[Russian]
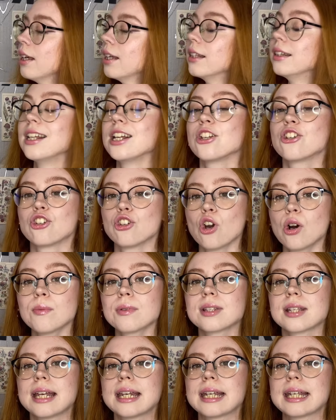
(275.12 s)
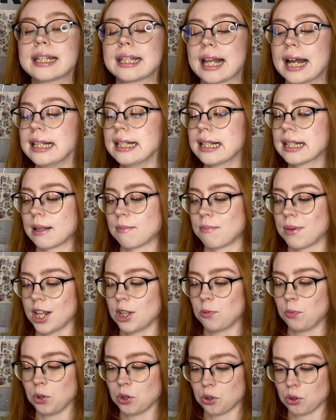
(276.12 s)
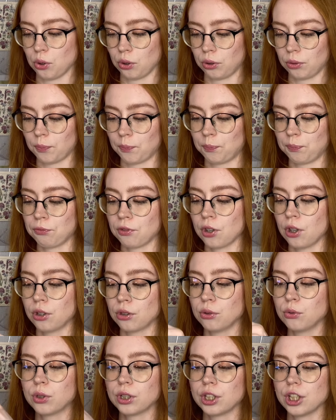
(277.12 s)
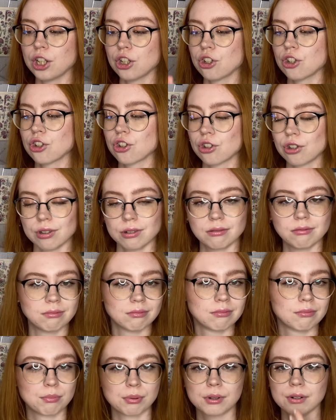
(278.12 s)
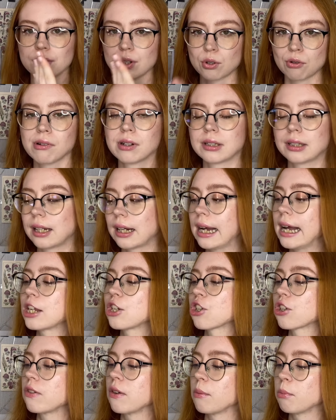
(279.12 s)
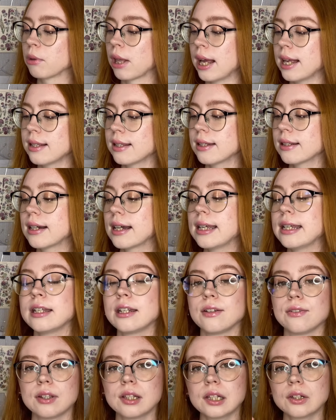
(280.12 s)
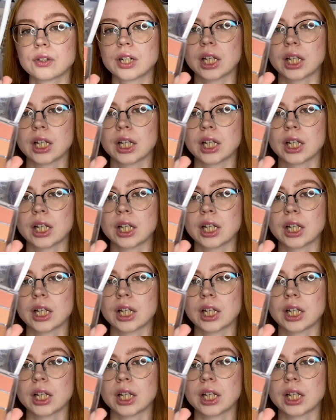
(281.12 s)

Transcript: Начнем с оригинала за 5500. Ну, конечно же, превосходное качество пластика и рефилов,